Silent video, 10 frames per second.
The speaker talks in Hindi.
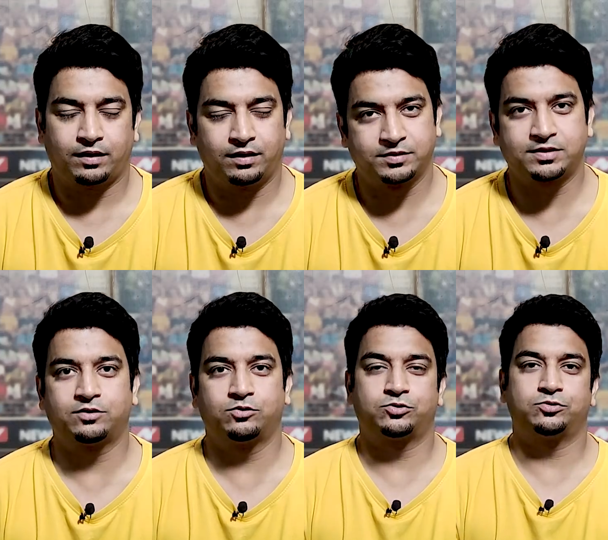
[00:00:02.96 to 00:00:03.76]

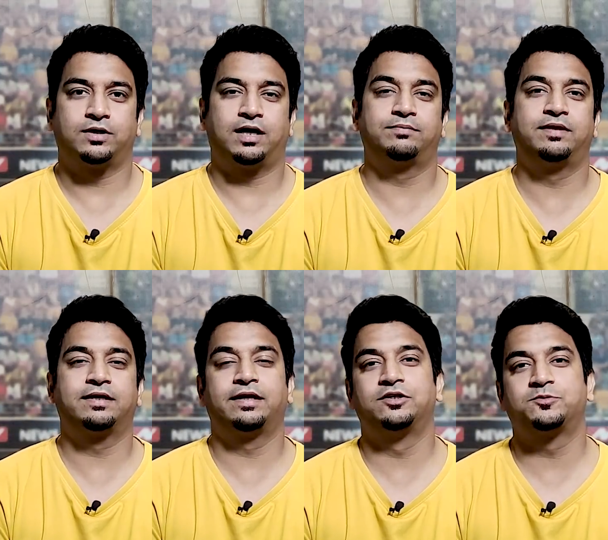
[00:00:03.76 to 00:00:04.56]
नमस्कार दोस्तों आप देख
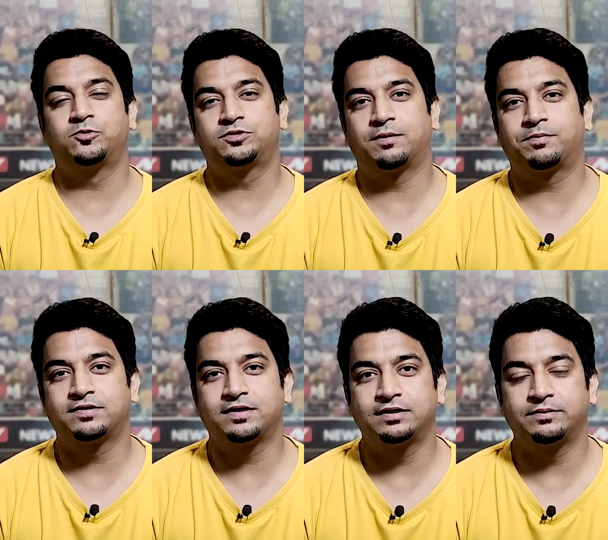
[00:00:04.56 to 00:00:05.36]
रहे हैं स्पोर्ट्स आपके
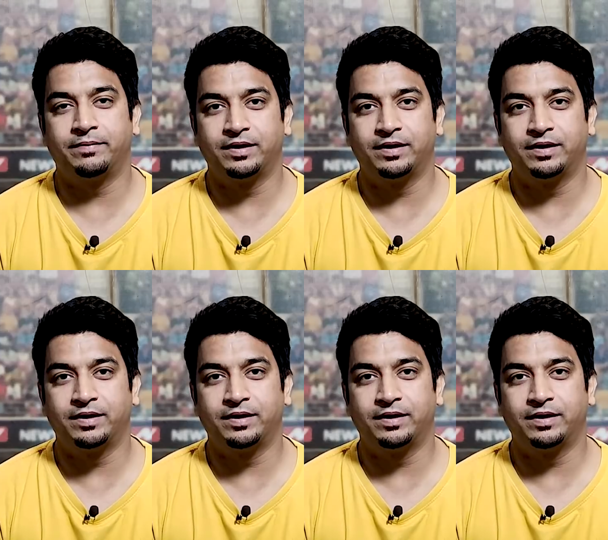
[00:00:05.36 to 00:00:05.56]
साथ